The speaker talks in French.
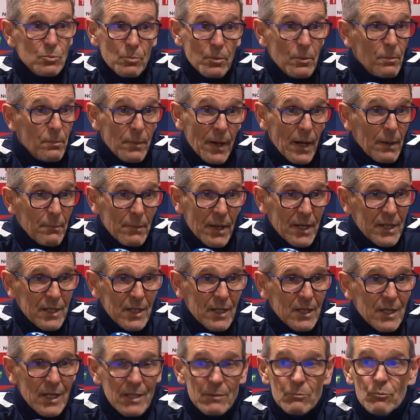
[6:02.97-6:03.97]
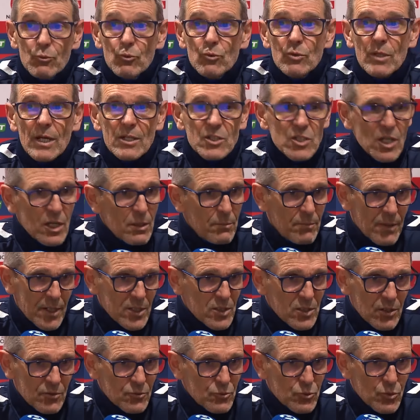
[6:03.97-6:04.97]
Tu peux pas marquer quatre buts à chaque
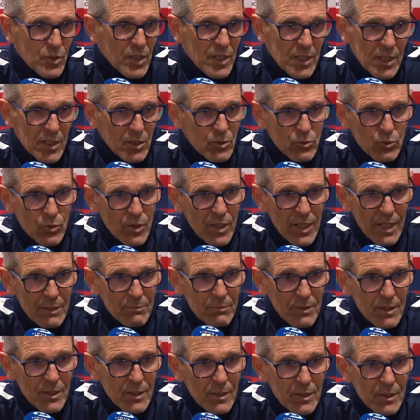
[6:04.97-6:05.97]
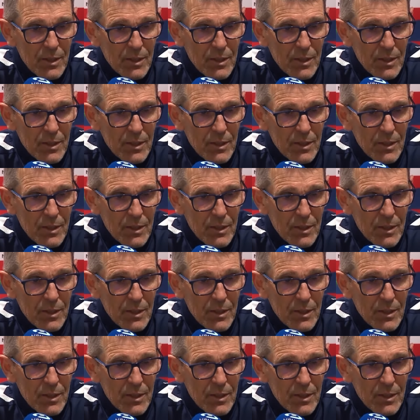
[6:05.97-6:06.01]
match quand tu es QRM.